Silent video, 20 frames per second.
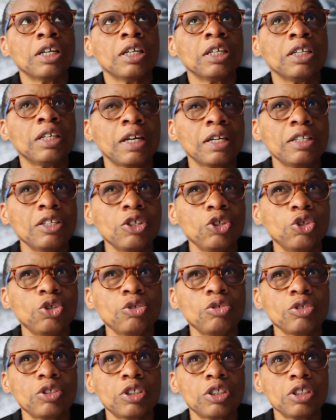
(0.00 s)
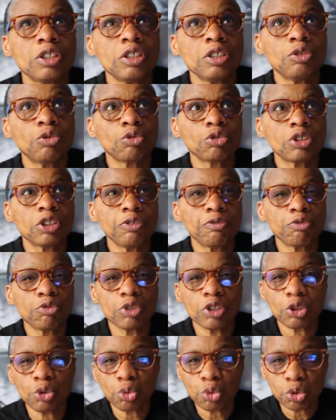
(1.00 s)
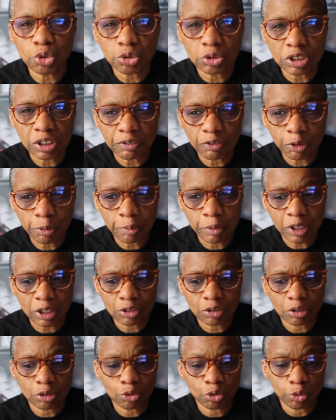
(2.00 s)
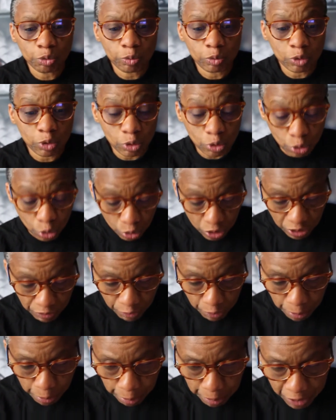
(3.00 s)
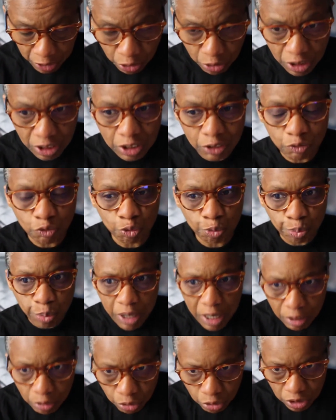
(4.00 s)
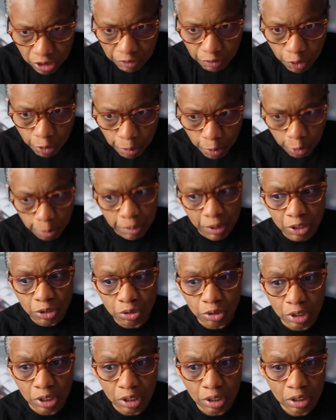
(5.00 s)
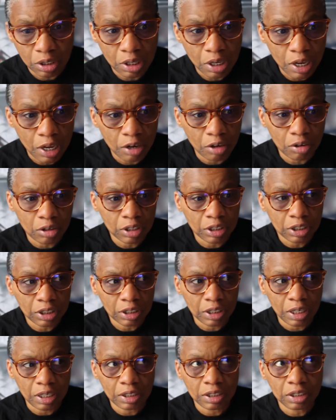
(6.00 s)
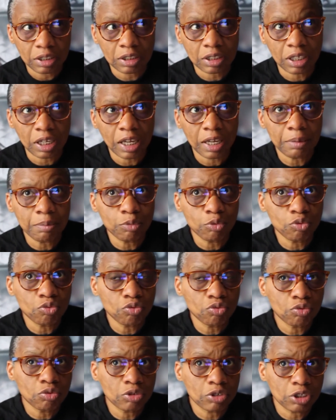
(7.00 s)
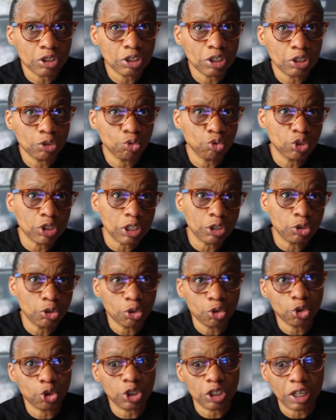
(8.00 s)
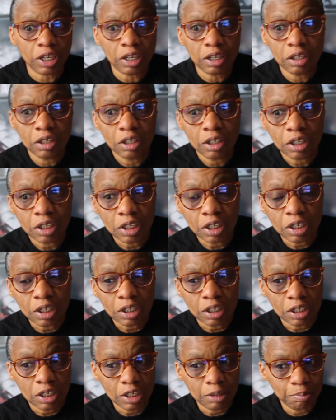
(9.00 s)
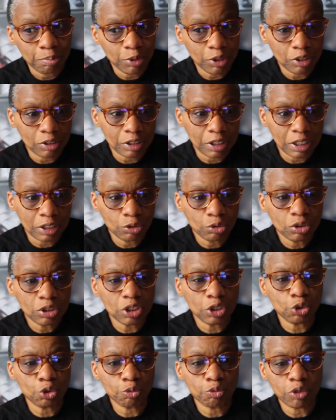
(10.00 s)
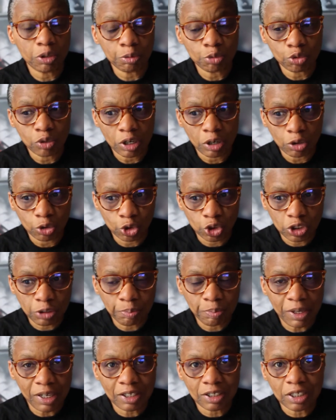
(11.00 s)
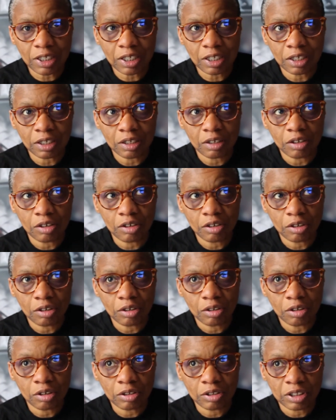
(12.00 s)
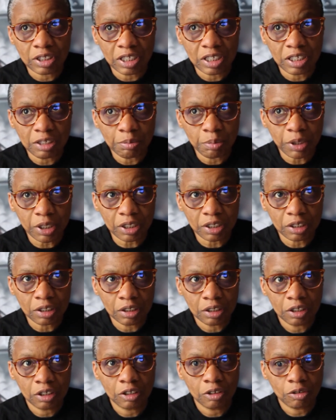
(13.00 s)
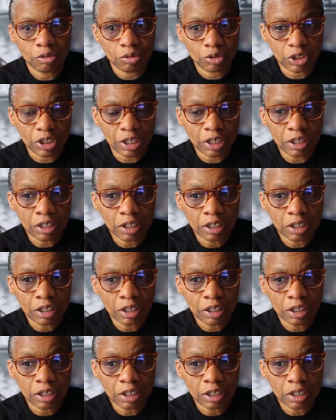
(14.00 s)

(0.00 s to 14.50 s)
il y a des gens qui, donc, qui font des cours sur le, développement du, sur le développement personnel, qui vous parlent de développement personnel. Alors, il y a des très bons éducateurs, je dirais, et puis il y en a d'autres qui sont moins bons. Alors, je ne dis pas que c'est euh, délibéré, ok.